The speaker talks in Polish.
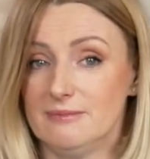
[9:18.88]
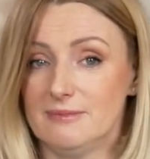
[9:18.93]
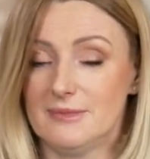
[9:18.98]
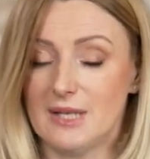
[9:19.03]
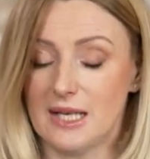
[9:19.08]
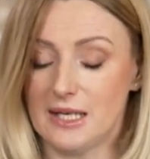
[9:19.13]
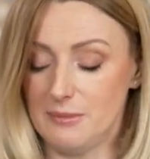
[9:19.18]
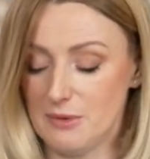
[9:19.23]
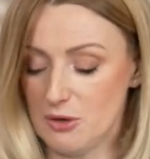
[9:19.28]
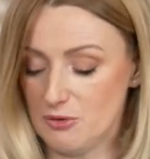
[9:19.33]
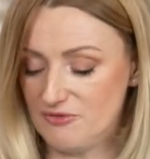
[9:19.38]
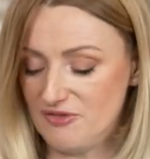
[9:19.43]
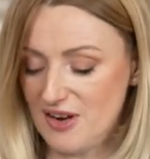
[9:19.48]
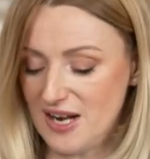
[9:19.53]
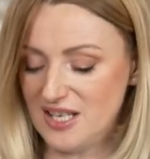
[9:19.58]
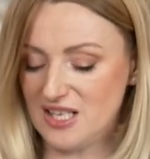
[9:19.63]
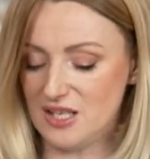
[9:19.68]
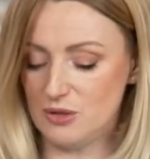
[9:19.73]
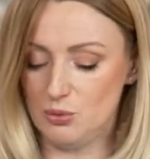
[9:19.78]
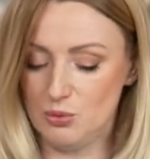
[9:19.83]
taki miał
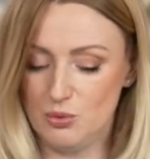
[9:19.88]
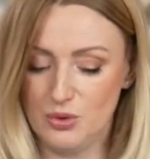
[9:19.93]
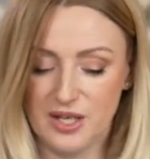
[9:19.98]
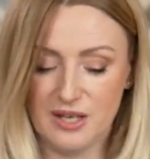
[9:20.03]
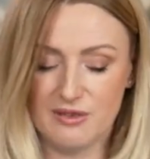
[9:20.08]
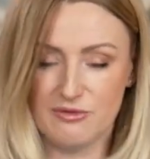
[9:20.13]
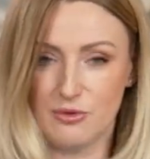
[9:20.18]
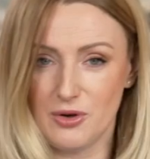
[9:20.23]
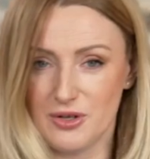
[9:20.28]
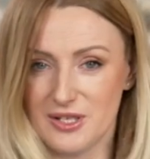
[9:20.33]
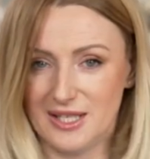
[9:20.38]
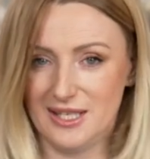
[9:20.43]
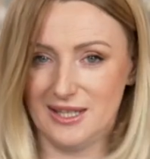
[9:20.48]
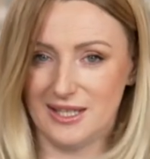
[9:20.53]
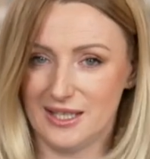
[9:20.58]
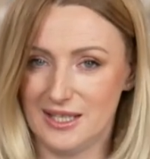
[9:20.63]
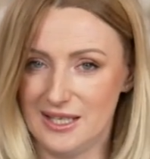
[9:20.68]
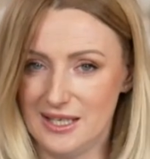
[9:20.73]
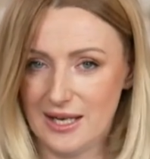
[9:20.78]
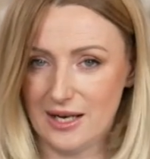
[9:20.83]
fajne, długie włoski,
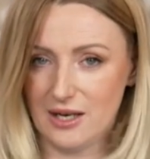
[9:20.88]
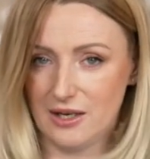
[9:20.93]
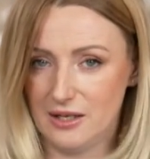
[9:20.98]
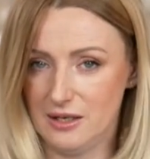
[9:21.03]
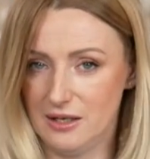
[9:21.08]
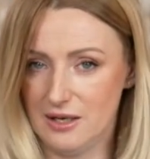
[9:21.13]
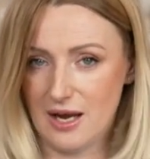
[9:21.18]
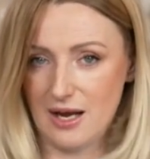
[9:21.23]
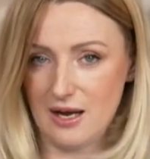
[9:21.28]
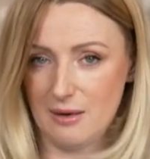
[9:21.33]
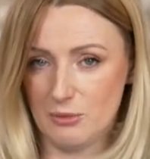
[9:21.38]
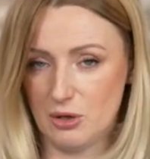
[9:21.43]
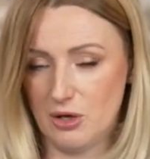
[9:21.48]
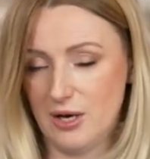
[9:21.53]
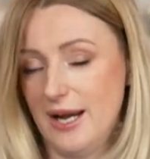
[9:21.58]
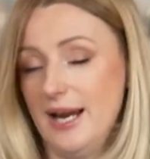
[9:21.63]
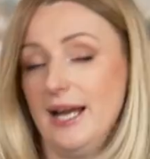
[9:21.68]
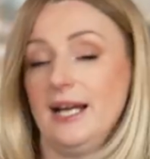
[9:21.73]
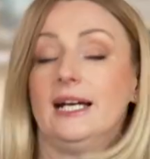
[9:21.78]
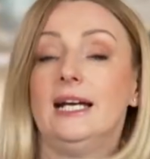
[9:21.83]
taki lekki ala
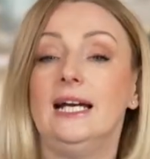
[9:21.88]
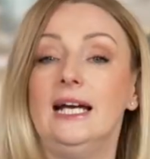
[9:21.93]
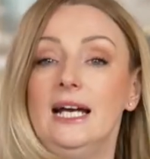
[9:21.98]
mocherek.